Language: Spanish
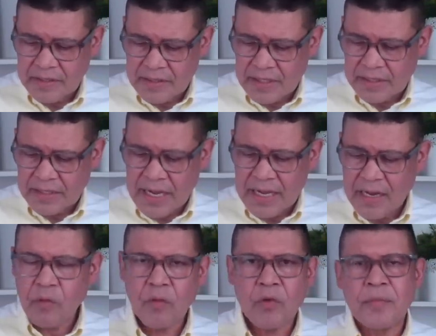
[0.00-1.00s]
Se
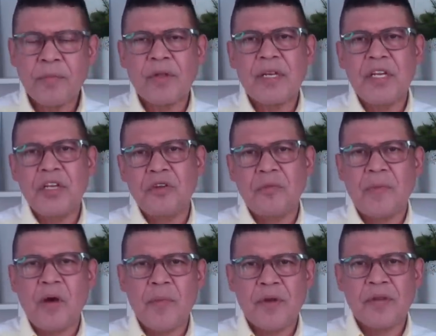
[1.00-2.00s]
tranca un grupo de niños
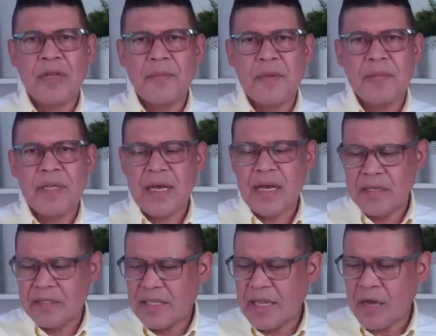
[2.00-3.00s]
más o menos de la misma edad
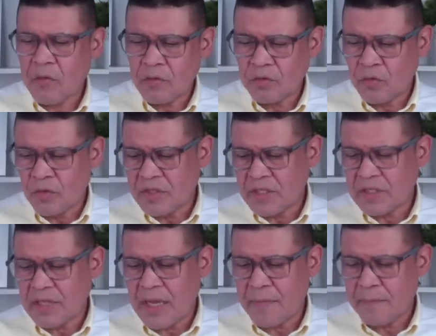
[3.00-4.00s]
y se dejan con
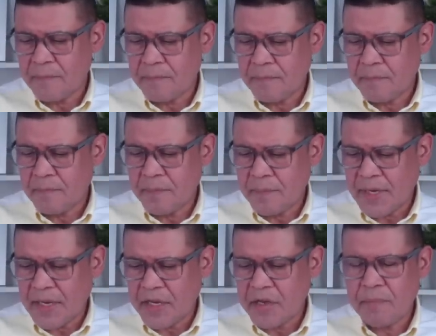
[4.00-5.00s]
dulces en
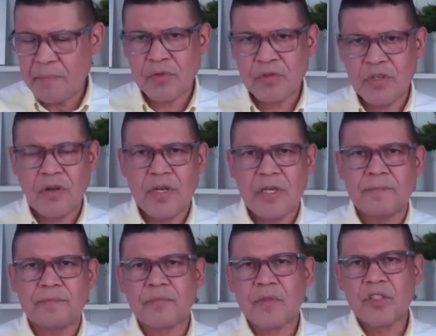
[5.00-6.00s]
pequeñas porciones,
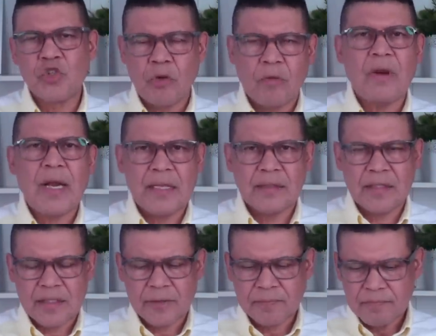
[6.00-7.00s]

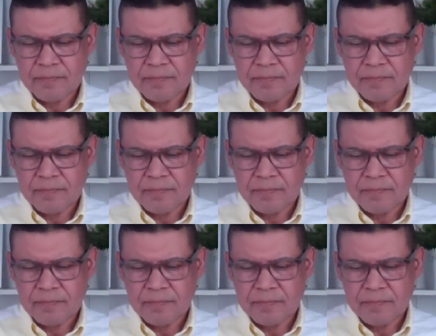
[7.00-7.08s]
chocolates.